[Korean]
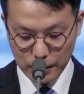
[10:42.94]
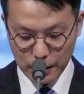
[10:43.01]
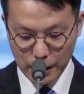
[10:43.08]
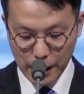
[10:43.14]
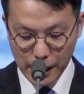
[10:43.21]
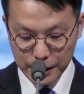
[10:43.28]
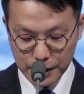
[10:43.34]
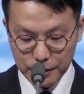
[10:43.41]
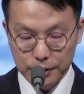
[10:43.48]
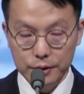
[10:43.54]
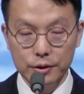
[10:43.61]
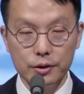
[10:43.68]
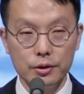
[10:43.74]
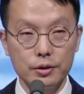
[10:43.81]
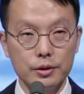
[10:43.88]

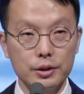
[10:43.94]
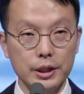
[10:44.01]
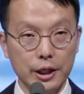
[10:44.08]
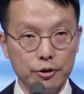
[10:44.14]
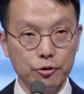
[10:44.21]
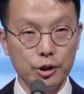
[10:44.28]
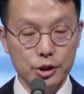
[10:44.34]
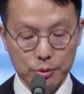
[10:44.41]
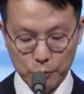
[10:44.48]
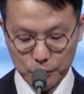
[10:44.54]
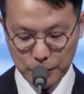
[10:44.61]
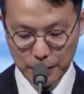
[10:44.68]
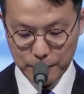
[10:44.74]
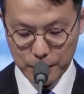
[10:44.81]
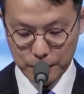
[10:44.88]
아기는 잘 되지
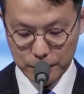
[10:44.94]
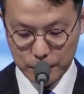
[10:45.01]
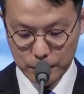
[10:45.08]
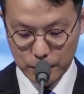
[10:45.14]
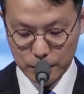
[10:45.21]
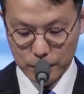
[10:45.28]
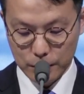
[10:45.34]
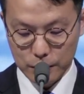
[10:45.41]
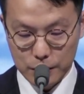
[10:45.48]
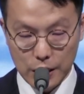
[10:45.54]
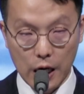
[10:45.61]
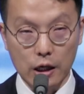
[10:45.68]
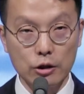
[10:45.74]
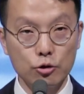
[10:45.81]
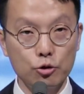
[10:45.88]
못하며
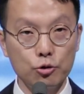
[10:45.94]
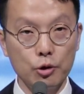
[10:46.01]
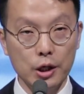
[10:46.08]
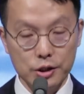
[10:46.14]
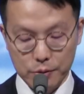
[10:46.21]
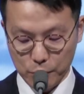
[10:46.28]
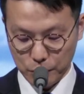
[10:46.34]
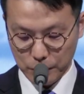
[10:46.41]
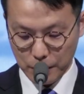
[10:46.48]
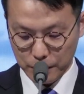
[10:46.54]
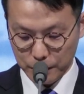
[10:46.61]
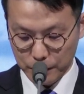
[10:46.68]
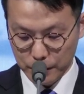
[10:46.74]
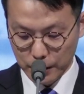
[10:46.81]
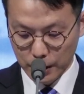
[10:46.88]
장수하지 못하고
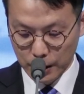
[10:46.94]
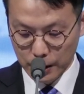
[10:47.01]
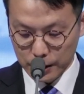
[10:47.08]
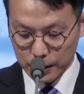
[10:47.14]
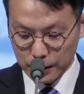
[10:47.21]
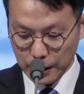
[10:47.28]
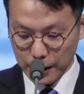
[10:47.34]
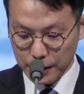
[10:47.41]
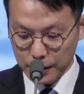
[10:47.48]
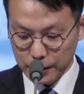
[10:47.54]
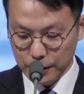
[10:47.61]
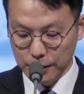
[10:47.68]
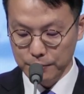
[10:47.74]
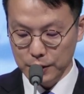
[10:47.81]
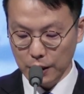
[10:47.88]
그날이
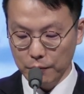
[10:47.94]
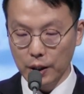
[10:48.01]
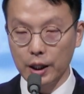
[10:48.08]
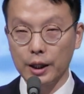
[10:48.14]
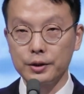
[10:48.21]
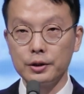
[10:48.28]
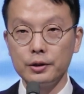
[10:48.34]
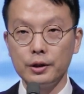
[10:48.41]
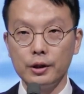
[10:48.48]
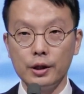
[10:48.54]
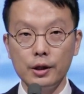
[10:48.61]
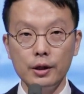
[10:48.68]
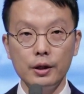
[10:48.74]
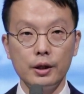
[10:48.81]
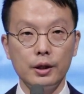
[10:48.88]
그림자와 같은
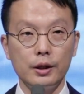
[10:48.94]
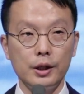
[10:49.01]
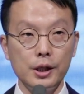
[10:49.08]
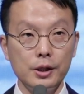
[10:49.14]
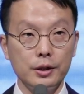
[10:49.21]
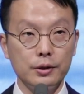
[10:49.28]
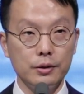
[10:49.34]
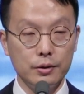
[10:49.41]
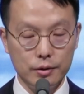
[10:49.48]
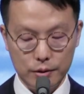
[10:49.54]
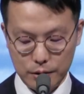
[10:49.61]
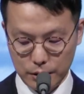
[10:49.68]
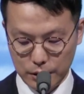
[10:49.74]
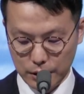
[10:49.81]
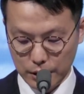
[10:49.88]
이 이는
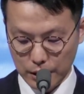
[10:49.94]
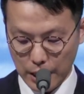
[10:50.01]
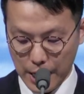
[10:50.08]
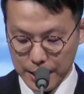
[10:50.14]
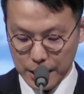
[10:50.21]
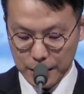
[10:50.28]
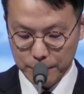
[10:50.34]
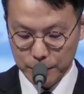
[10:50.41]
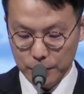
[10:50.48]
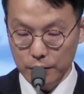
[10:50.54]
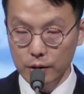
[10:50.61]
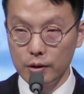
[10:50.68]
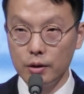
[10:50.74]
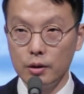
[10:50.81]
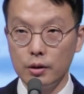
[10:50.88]
하나님을
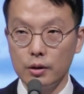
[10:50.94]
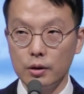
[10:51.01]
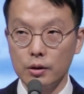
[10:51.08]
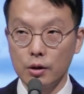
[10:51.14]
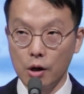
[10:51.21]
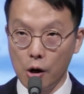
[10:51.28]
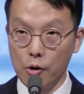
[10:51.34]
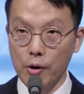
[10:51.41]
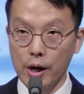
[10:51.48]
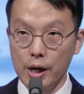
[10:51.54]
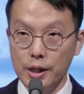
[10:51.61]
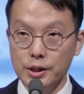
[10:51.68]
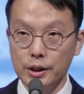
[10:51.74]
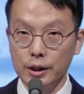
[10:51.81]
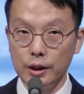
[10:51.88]

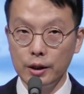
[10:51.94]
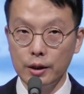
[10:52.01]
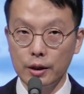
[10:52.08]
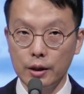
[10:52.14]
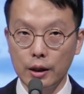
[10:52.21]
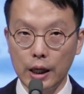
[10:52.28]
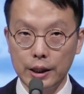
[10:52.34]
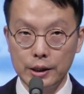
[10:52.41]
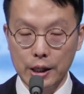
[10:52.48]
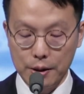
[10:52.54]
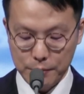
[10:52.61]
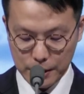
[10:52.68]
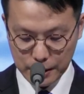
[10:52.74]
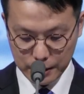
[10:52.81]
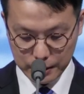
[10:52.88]
경외하지
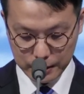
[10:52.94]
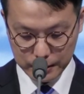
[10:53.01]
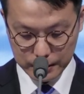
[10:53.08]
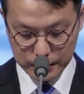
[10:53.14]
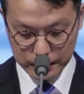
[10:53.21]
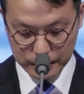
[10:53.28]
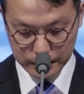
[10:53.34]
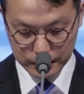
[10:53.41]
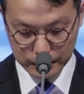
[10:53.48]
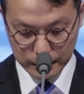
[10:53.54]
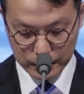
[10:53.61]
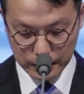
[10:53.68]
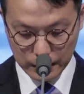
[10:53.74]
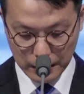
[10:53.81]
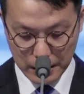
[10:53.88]
아니함이라.
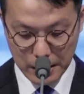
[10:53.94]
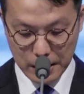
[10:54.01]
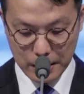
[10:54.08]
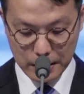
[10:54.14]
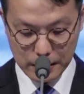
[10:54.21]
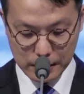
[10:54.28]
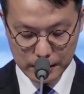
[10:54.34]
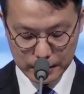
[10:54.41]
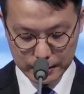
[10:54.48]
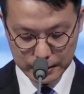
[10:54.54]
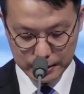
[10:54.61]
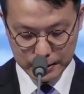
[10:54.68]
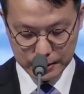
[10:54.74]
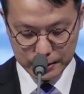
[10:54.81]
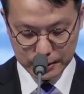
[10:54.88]
아,
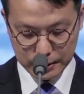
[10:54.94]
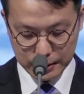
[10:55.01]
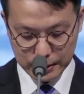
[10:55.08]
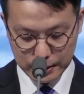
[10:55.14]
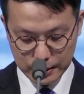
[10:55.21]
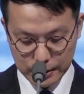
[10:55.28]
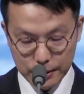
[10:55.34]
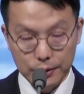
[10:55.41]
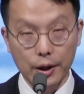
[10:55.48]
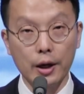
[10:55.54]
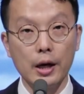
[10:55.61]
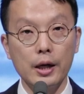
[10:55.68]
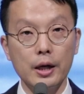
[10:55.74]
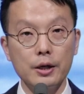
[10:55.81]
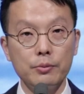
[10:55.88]

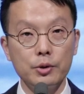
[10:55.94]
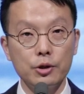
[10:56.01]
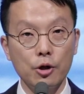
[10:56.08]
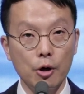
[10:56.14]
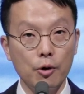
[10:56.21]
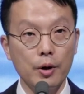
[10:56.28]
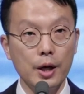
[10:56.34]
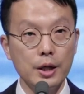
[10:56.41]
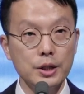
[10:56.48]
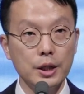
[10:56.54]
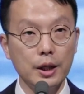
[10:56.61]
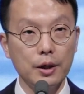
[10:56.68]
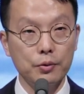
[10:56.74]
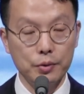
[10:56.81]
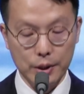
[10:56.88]
내가 하나님을 경외하지
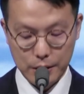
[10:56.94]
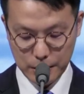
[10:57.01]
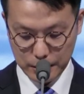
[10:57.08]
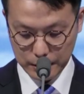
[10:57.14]
않았구나.